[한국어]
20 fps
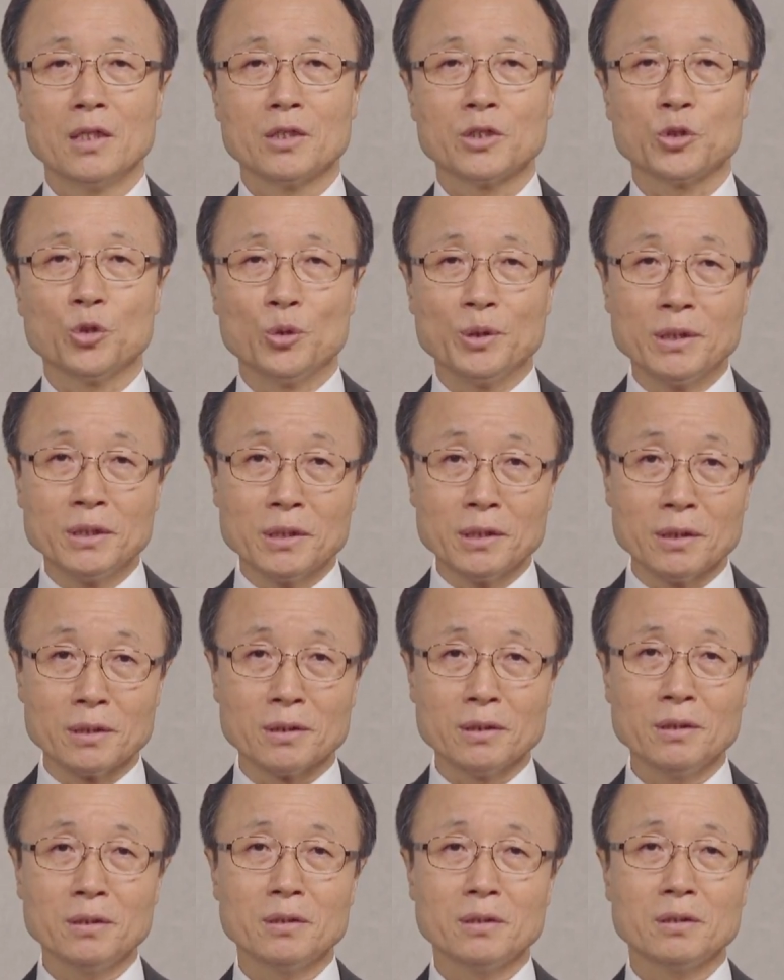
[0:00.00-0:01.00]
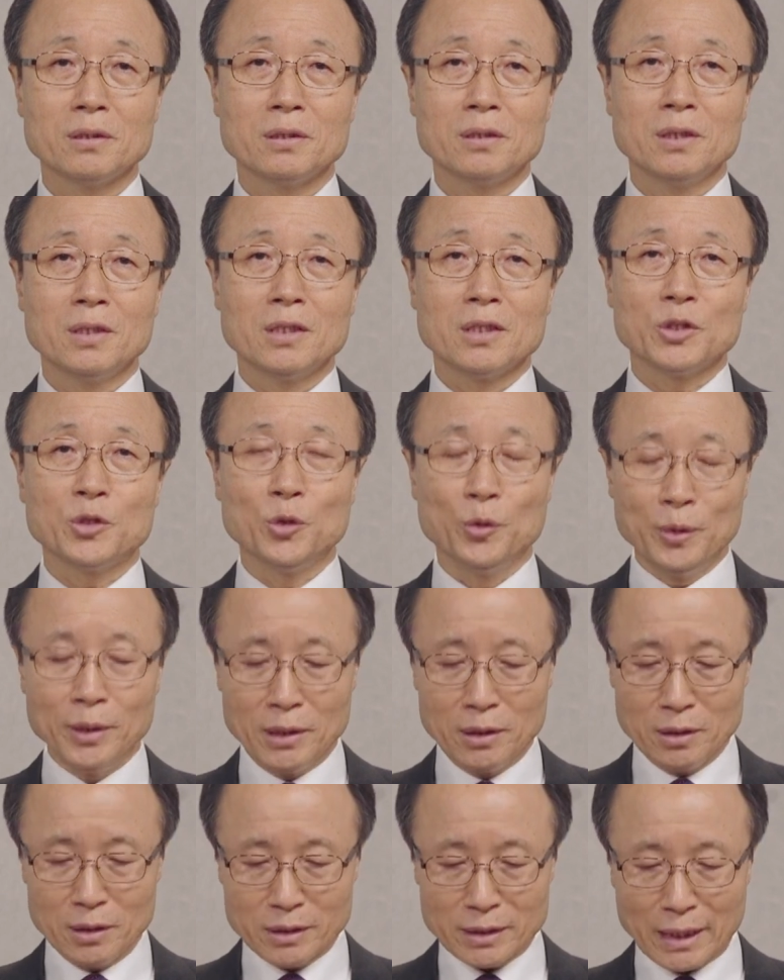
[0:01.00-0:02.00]
교인들은
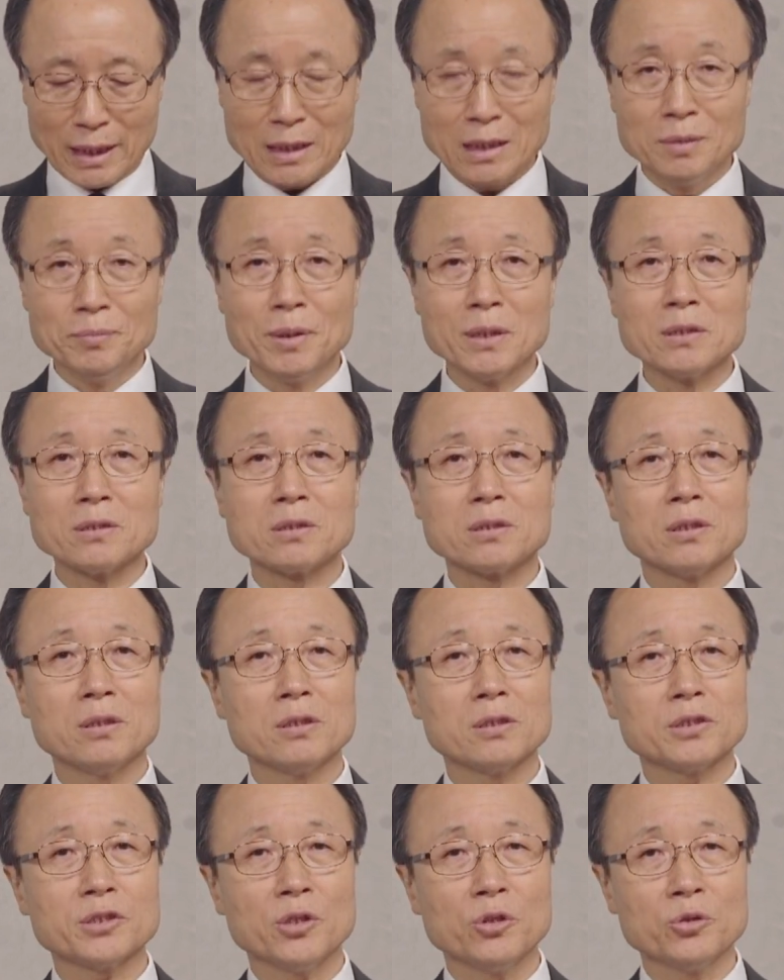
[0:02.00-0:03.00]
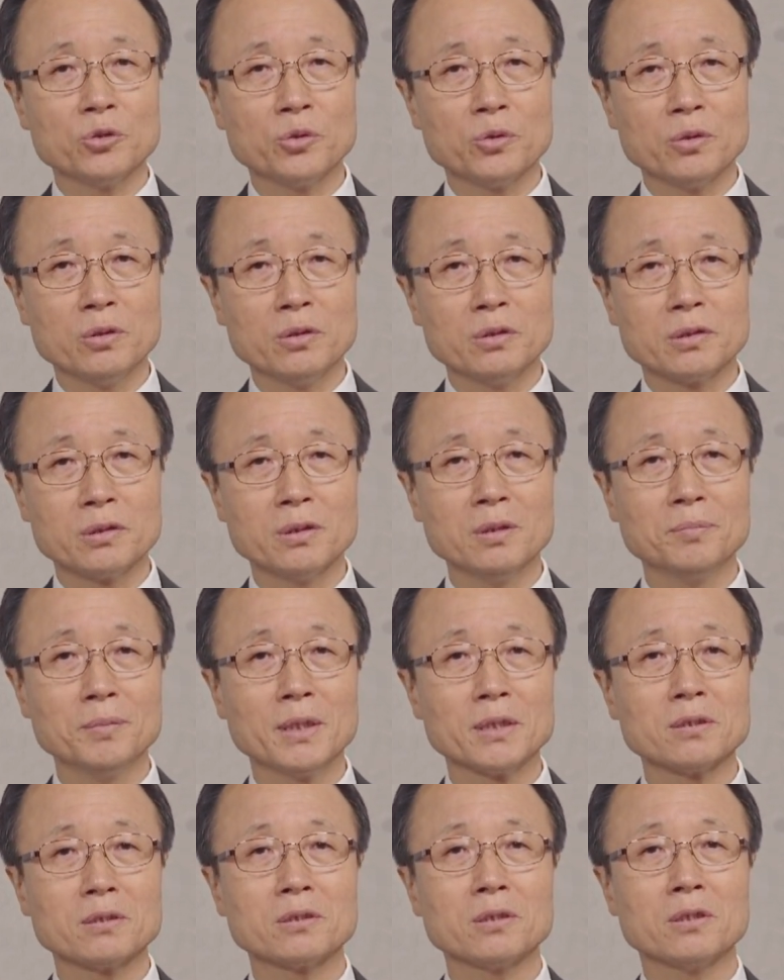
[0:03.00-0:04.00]
교회를 다니면서 설교를
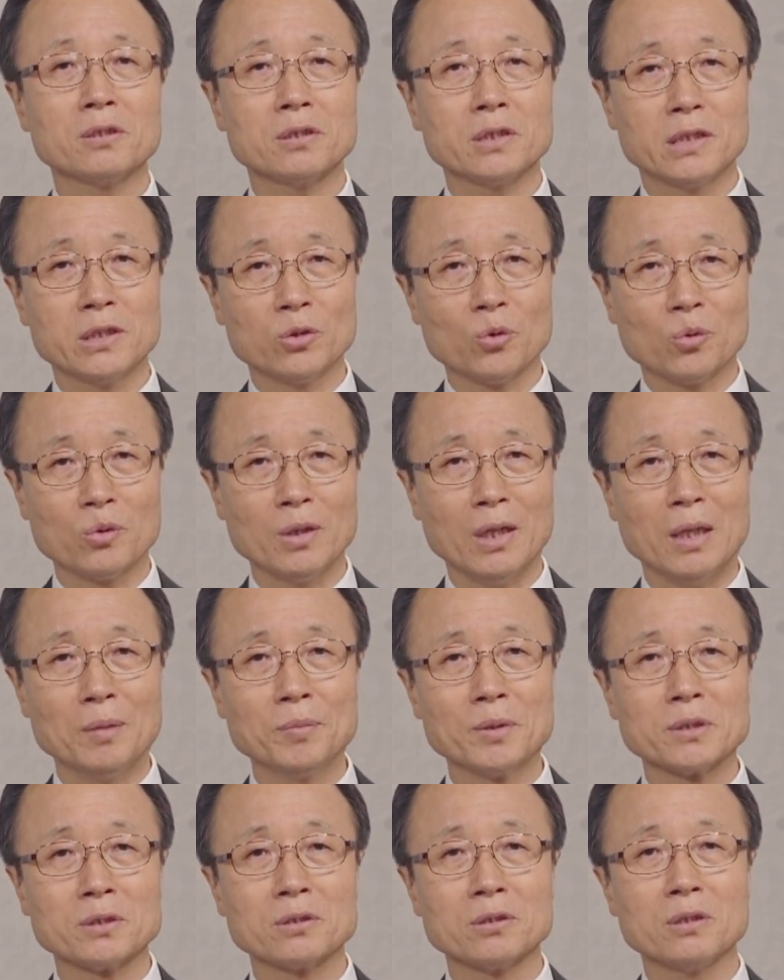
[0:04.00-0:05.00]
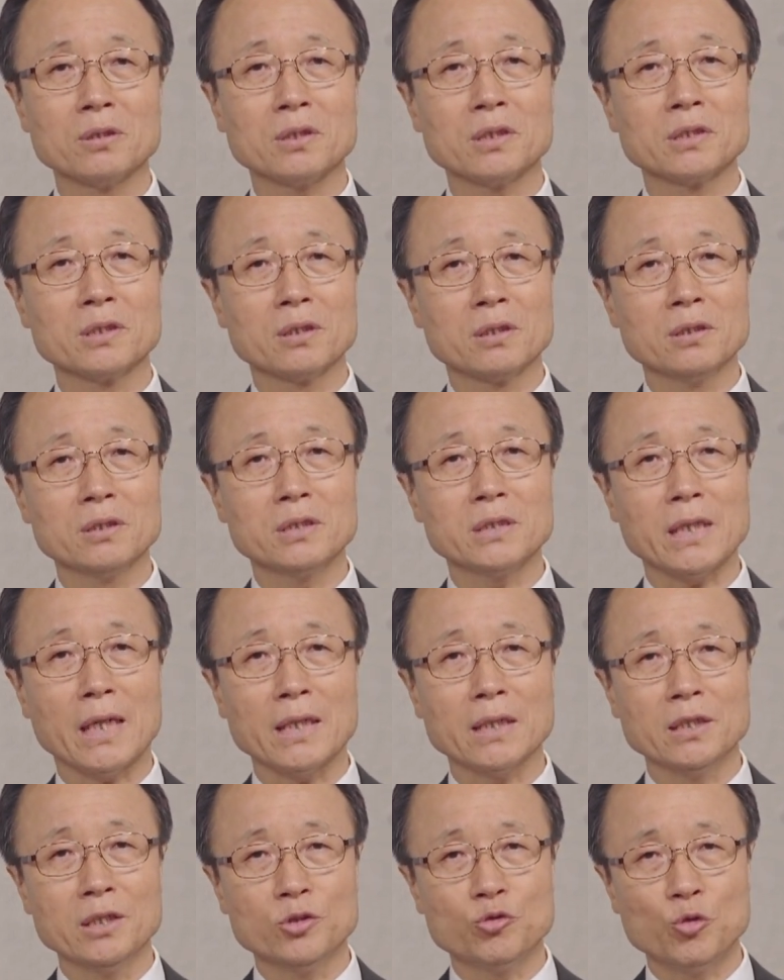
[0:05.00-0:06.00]
들으면서 기도를 하면서 그들은
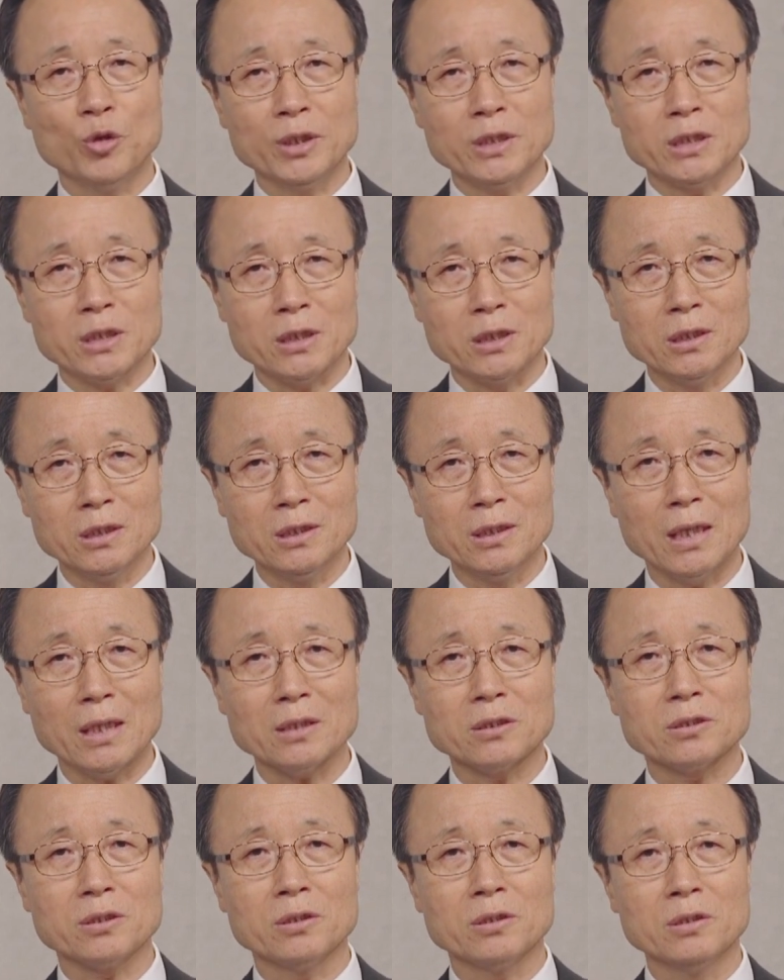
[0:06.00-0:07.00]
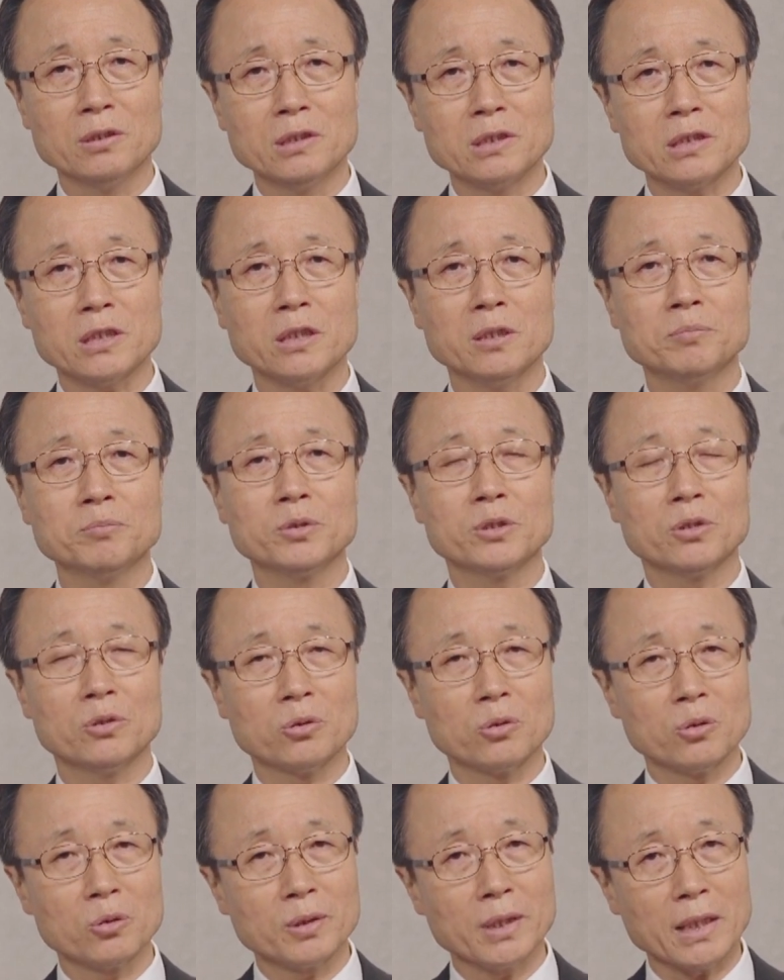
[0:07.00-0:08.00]
자기 죄의 심각성을
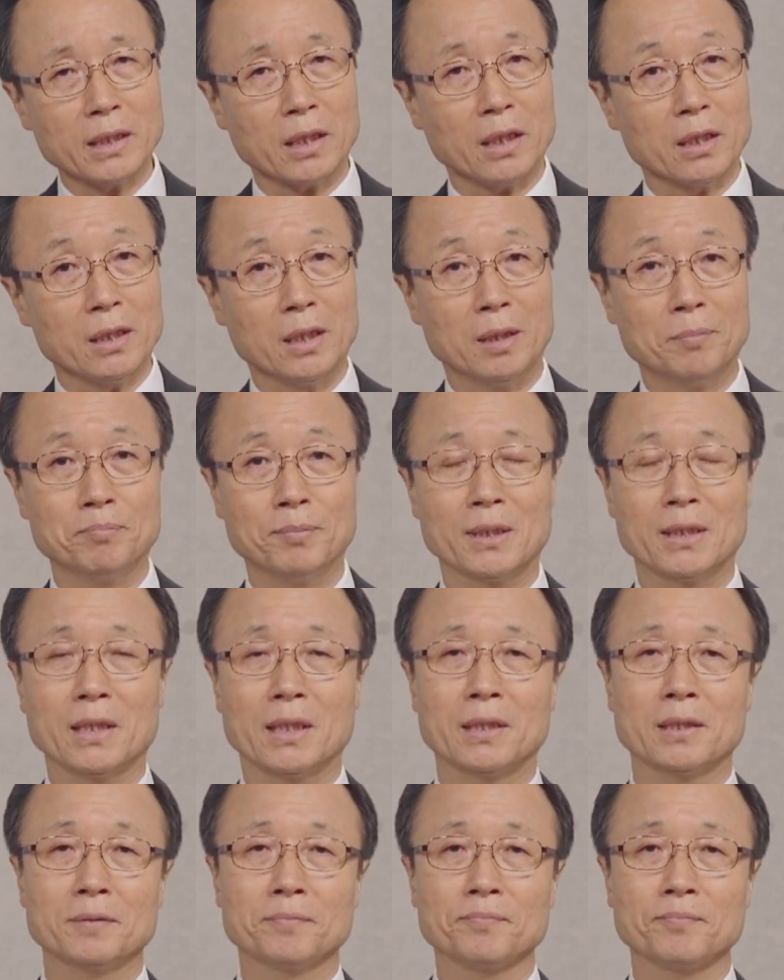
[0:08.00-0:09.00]
체험적으로 깨달아야 합니다.